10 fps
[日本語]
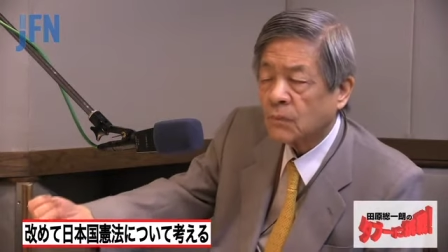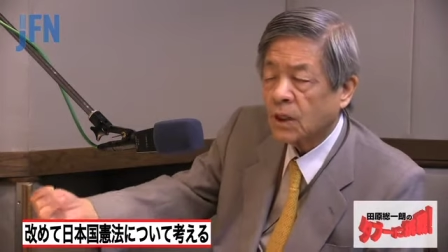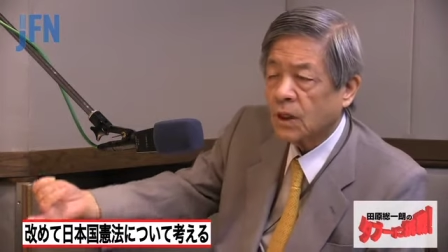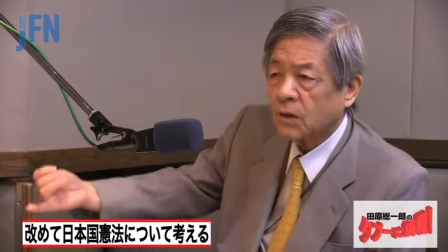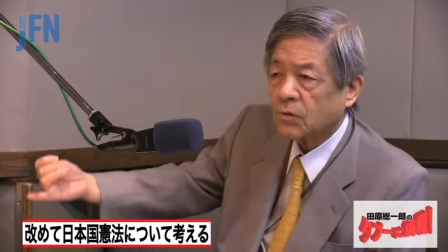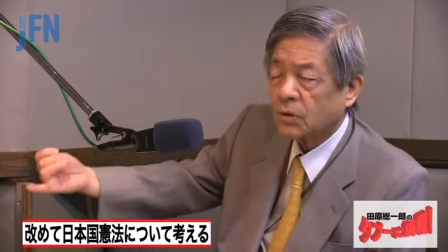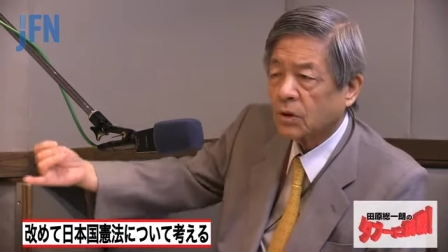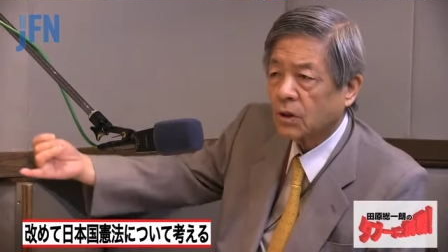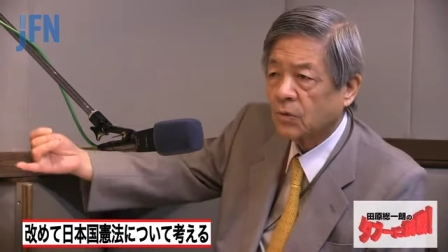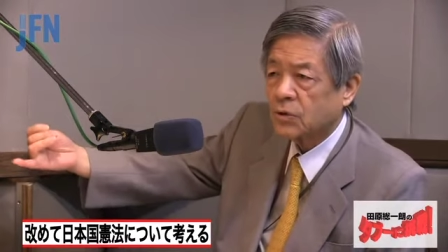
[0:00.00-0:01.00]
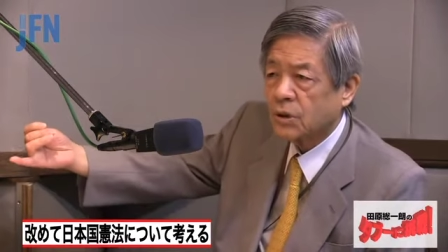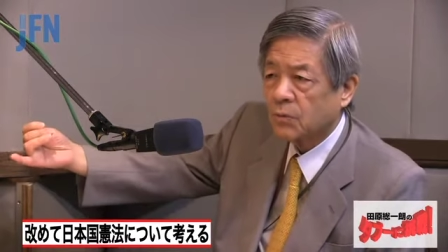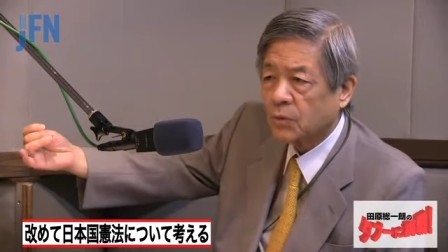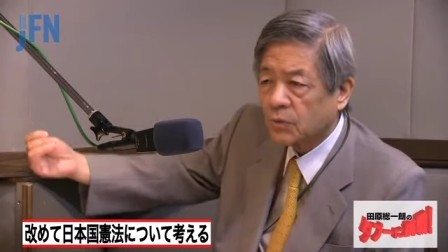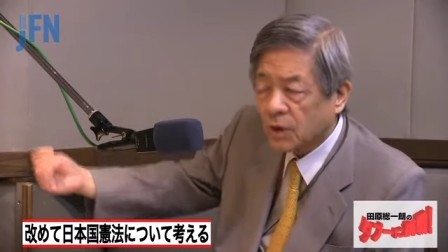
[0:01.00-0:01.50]
ね、それからロシア
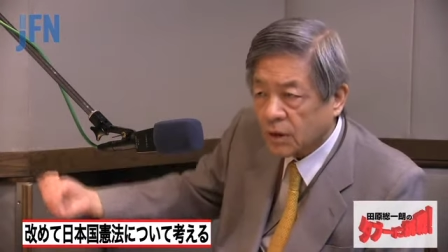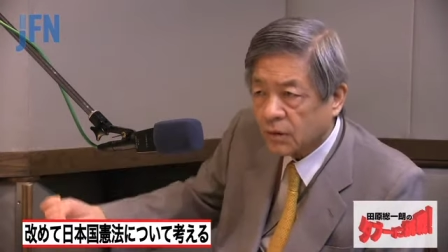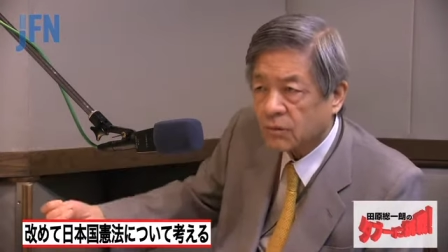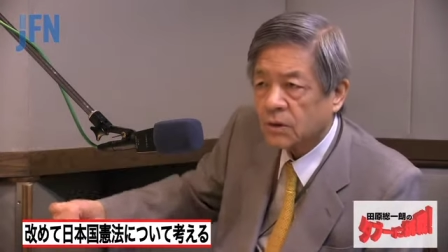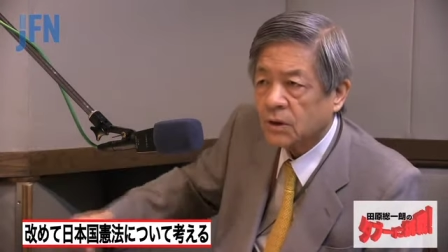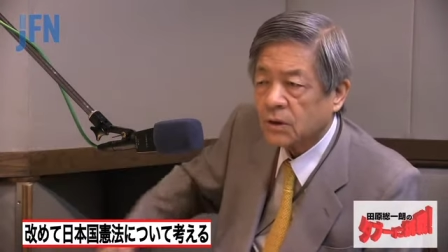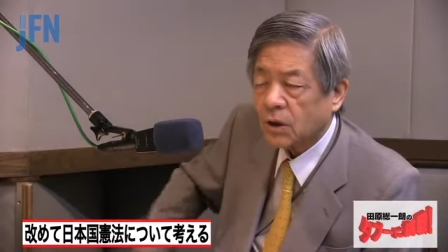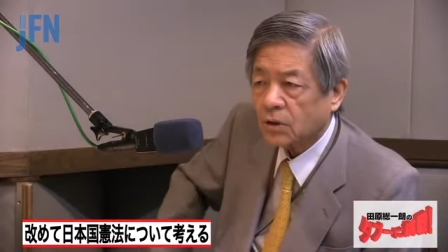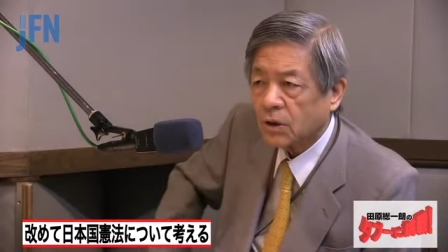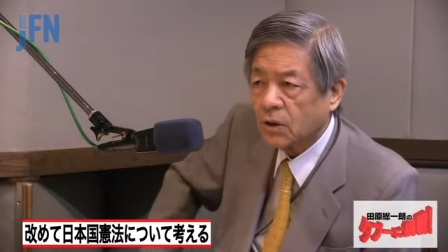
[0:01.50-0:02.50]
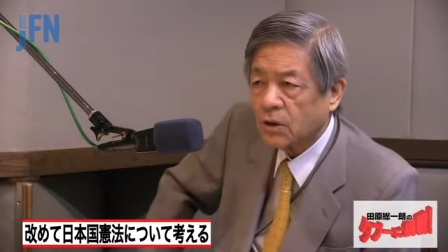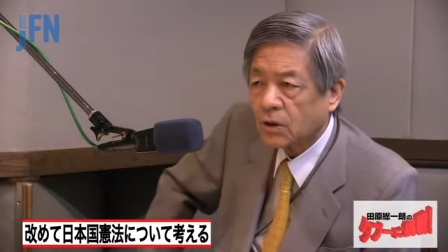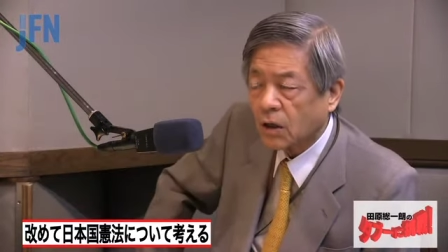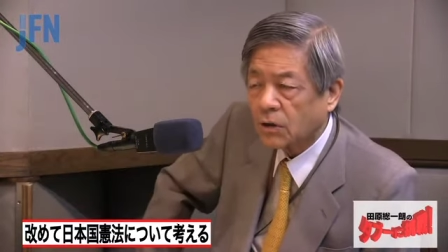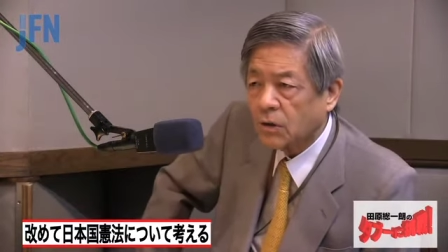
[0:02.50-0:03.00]
も勝ってくる、勝てる、
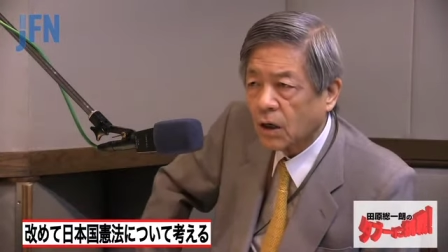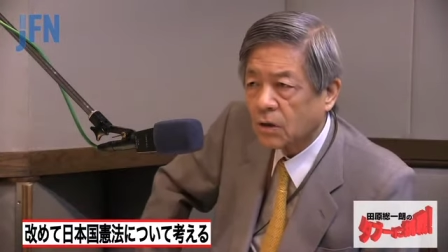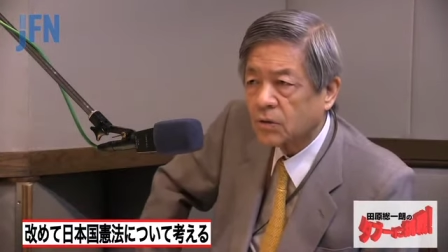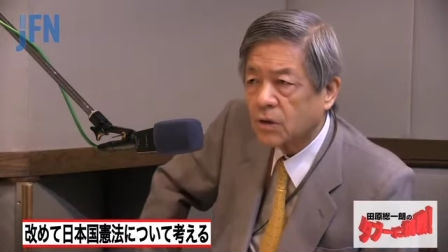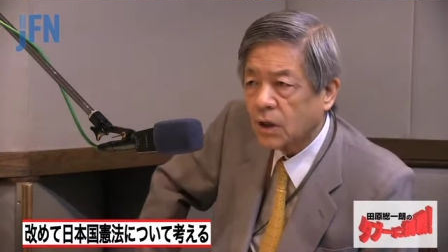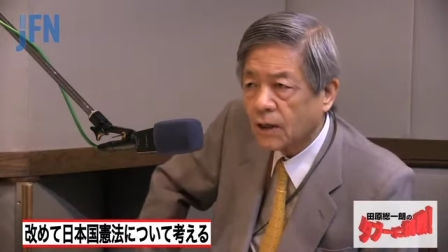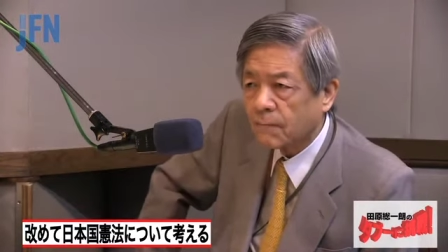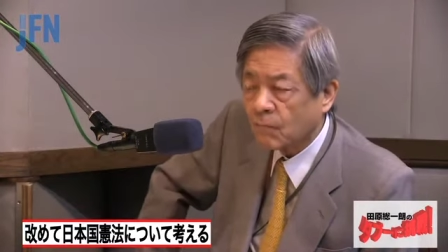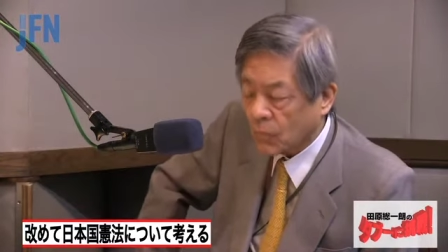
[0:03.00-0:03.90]
勝てるはずがない、